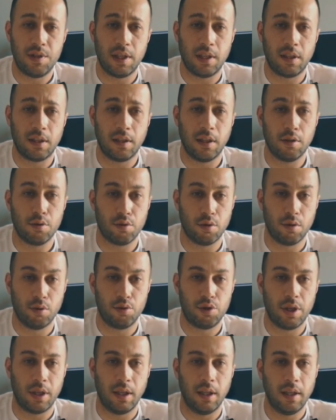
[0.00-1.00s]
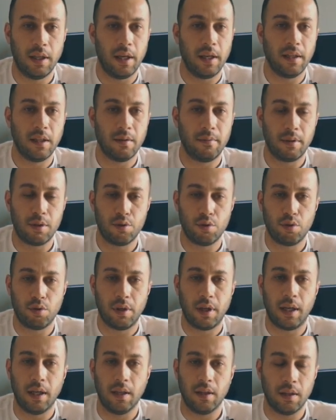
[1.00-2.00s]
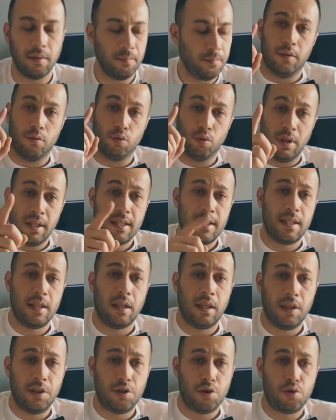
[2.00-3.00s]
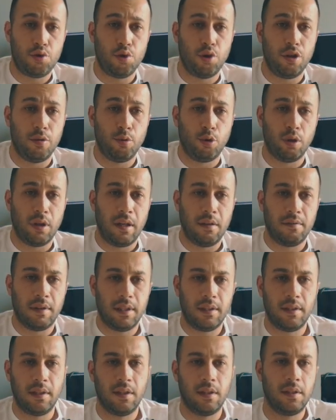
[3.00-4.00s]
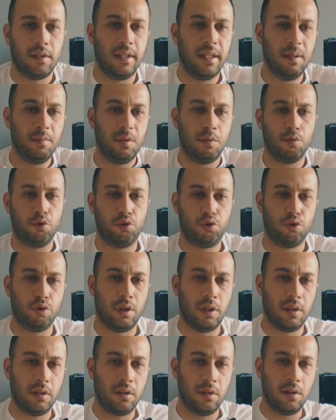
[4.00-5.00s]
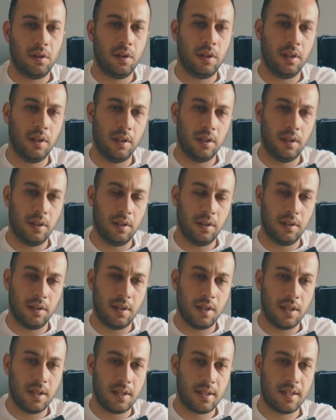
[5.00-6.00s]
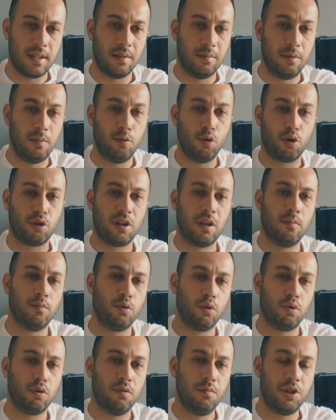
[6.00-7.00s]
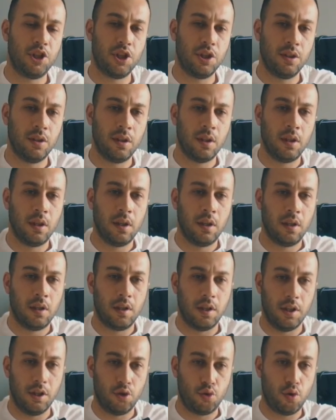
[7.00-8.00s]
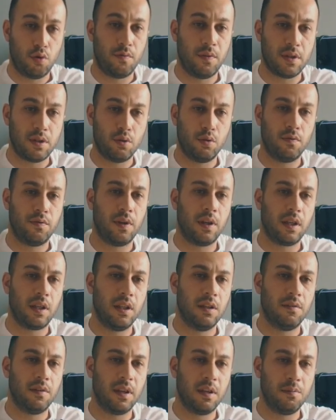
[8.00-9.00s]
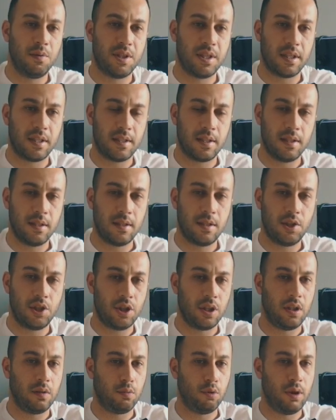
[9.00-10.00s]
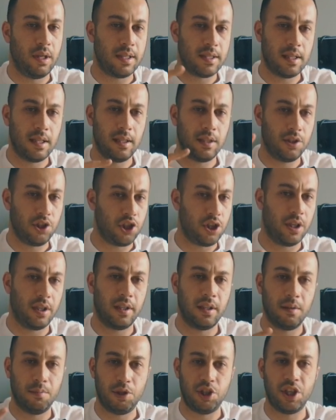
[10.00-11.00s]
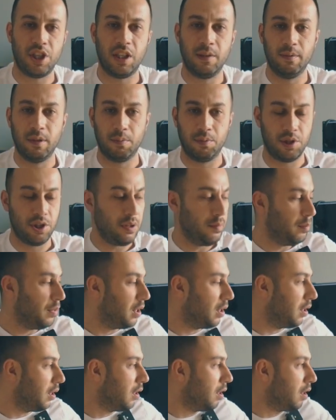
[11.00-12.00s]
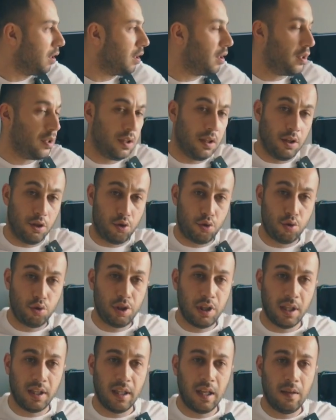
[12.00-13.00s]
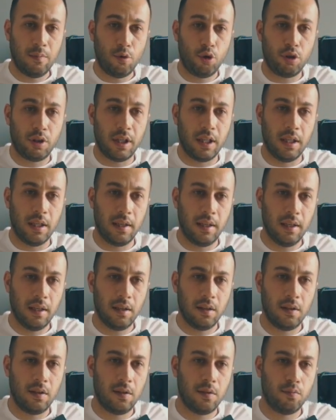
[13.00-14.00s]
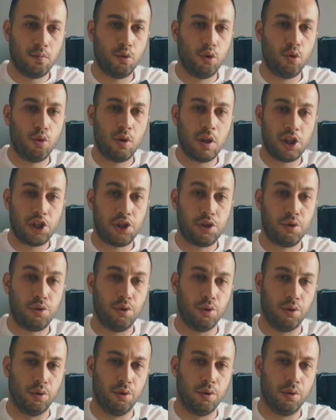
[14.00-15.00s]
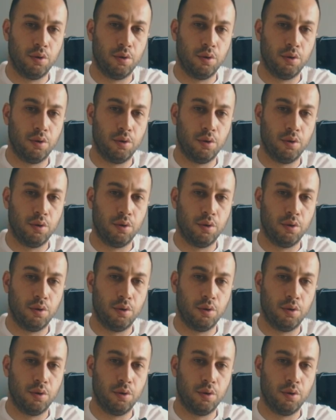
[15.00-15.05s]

çektikten sonra o şekilde yayınlamak zorunda kaldım. E, Ulanzi'de ayrıca şöyle bir olay var. Dediğim gibi şu an e, stabil bir ortamda olduğum için e, çok fazla onun farkına varamayacaksınız. İnşallah bu lenslerle dışarıda da bir çekim yapacağım. E, şu kenar bölgeleri blurlaştırıyor.